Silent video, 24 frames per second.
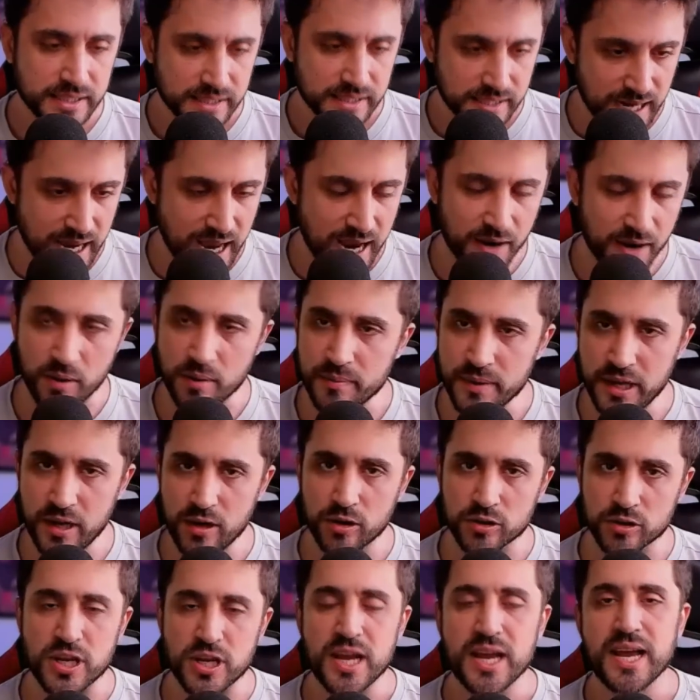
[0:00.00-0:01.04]
Claro,
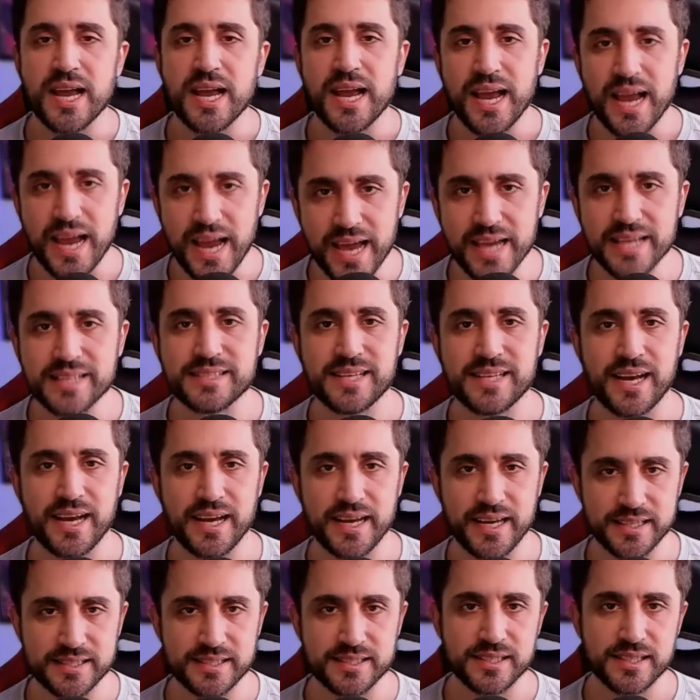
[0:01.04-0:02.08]
amigos, esa
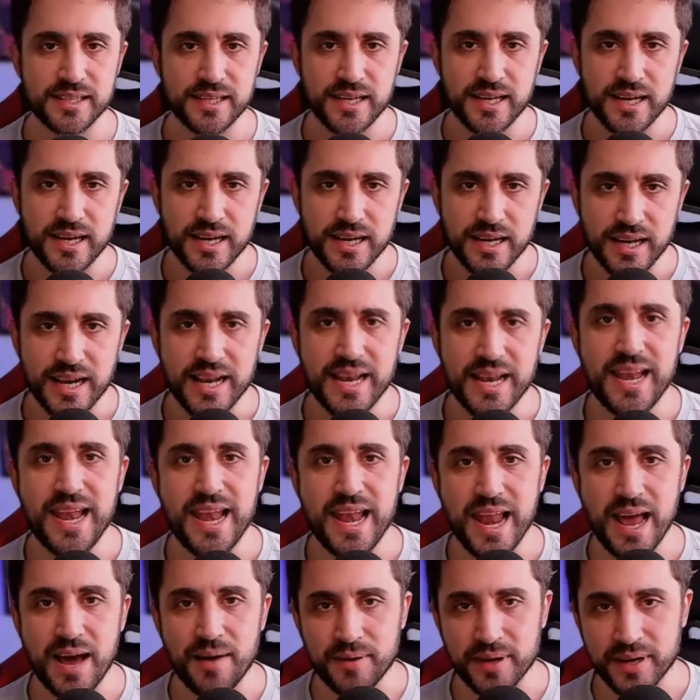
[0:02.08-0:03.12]
es
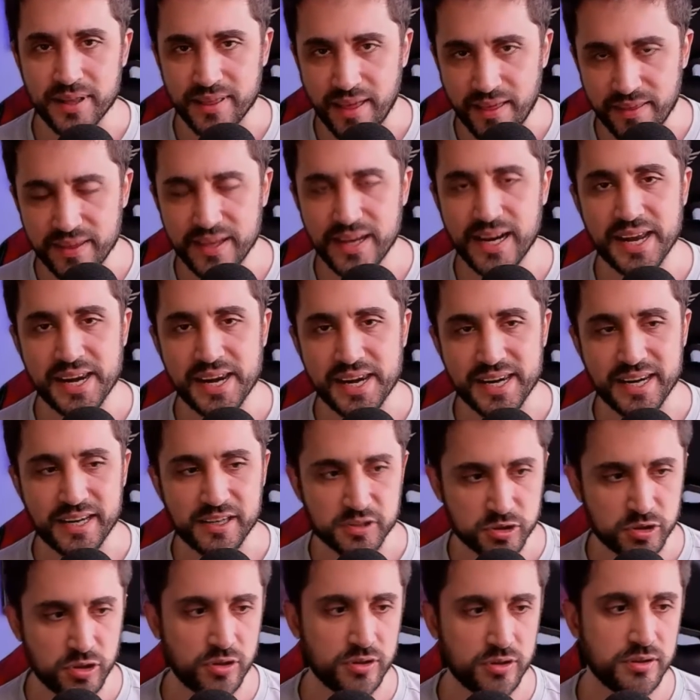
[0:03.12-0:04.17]
la verdadera
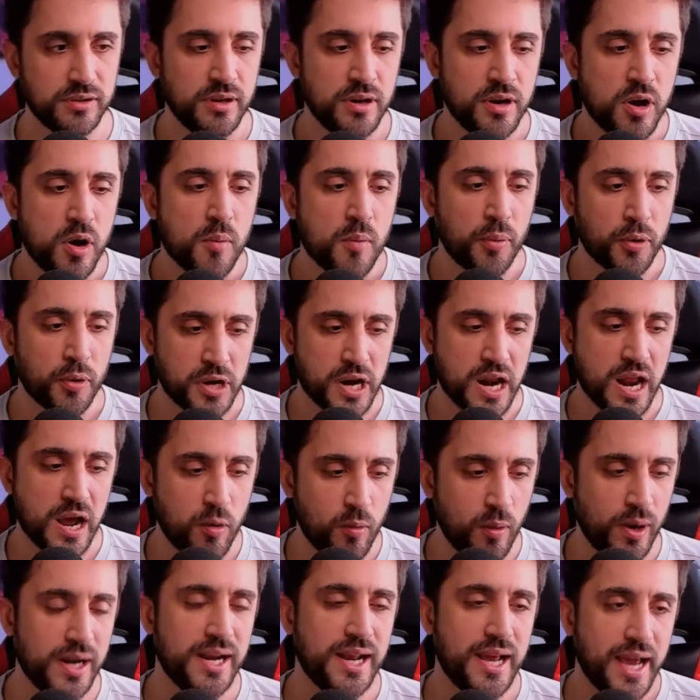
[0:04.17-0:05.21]
razón por la
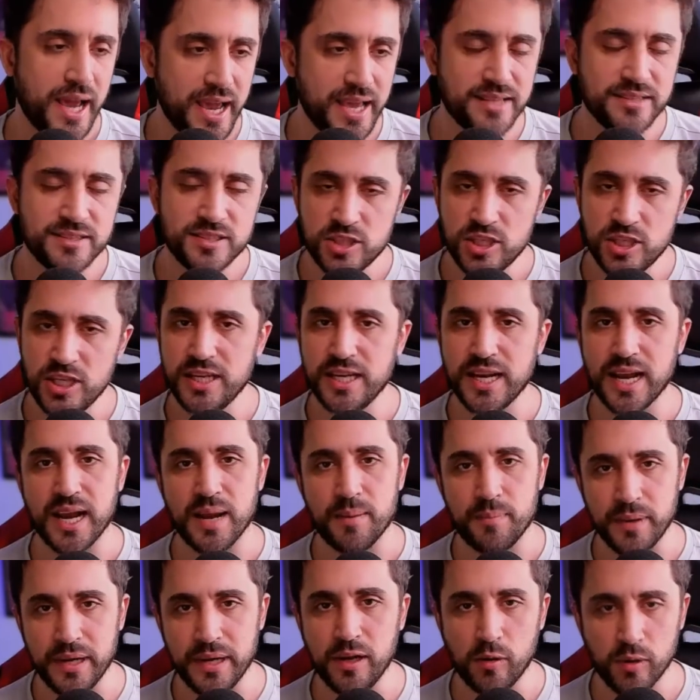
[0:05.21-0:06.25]
cual en China
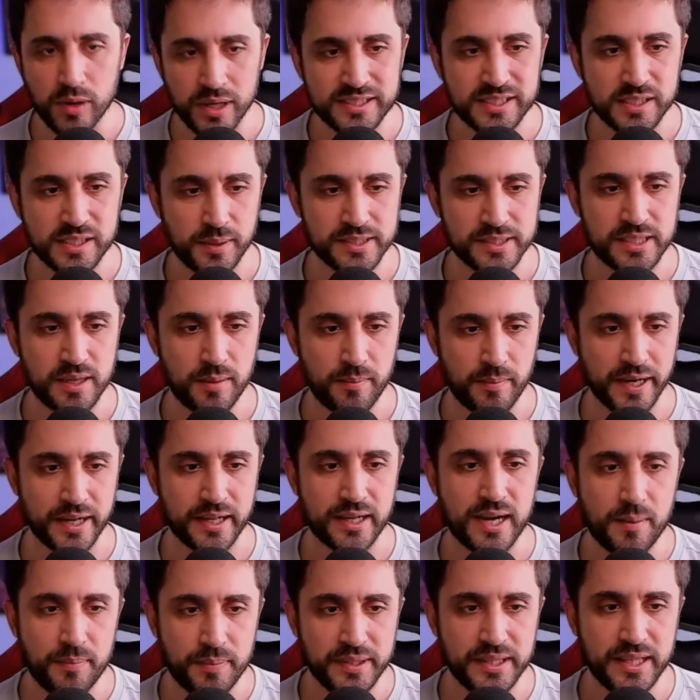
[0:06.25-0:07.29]
la película se va a
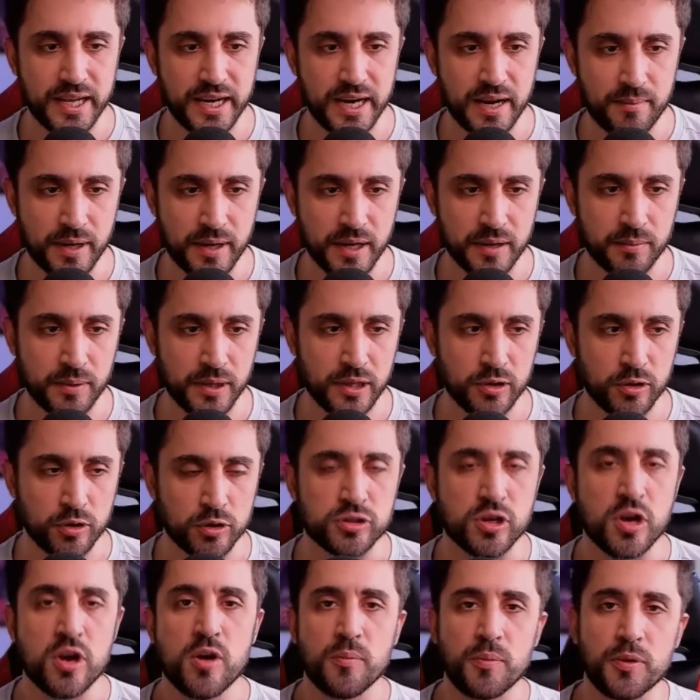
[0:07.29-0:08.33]
llamar Capitana Marvel
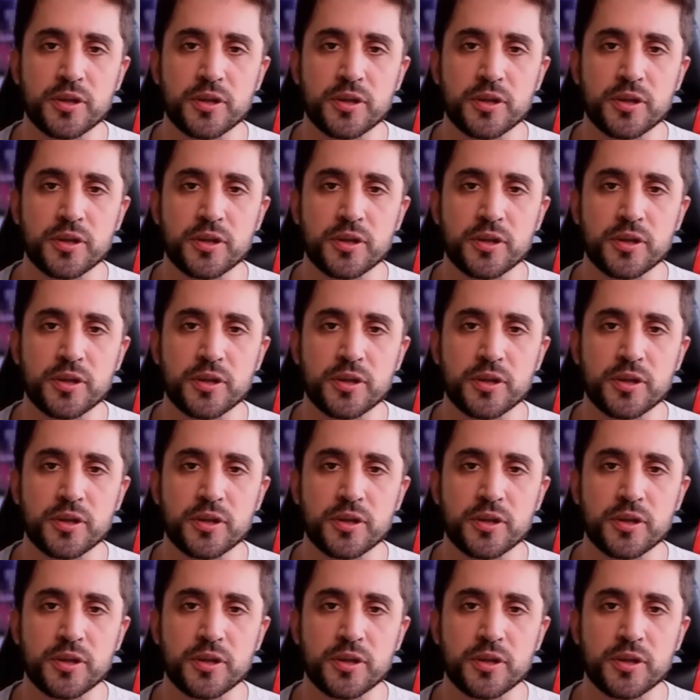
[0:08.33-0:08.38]
2.